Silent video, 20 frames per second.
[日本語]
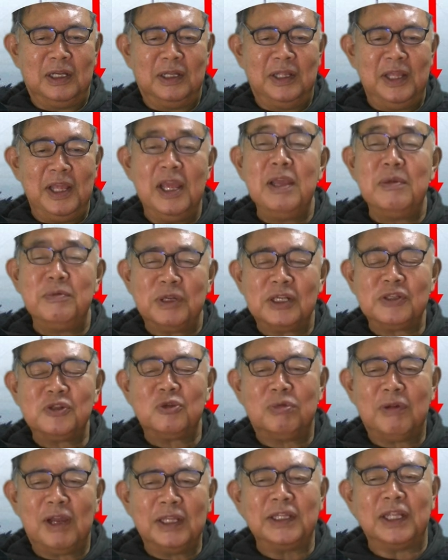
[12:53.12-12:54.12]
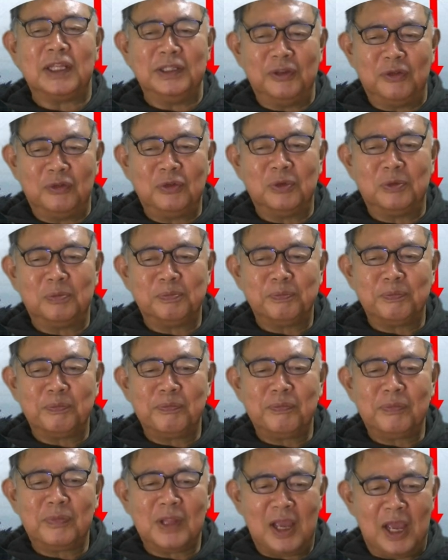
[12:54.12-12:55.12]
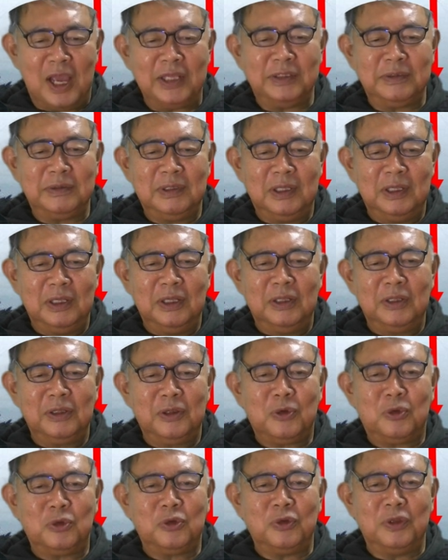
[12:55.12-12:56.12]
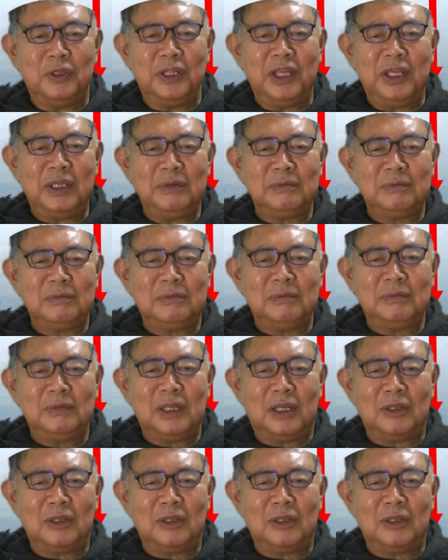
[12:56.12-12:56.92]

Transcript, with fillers: えー、AM ラジオファンなんですよ。はい。ってことでね、あ